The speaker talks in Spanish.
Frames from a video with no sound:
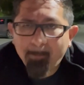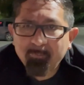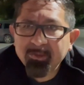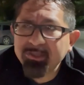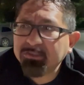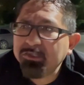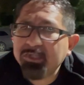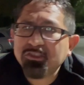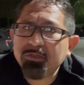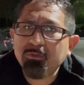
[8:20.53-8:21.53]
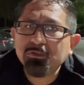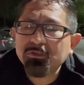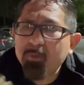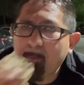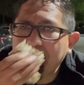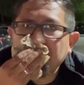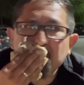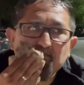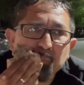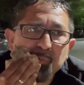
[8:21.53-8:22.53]
Y así lo hicimos.
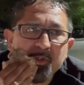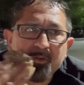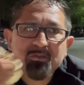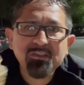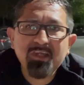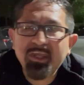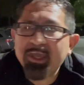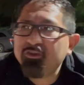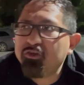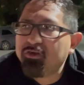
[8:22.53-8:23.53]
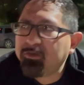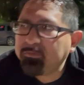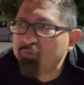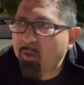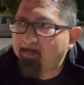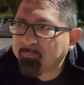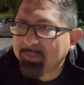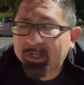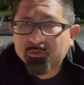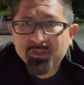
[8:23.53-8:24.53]
Salía yo
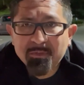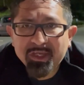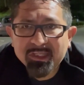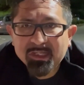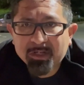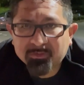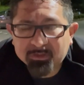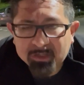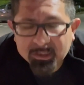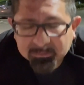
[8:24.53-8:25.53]
a la una y media de la, de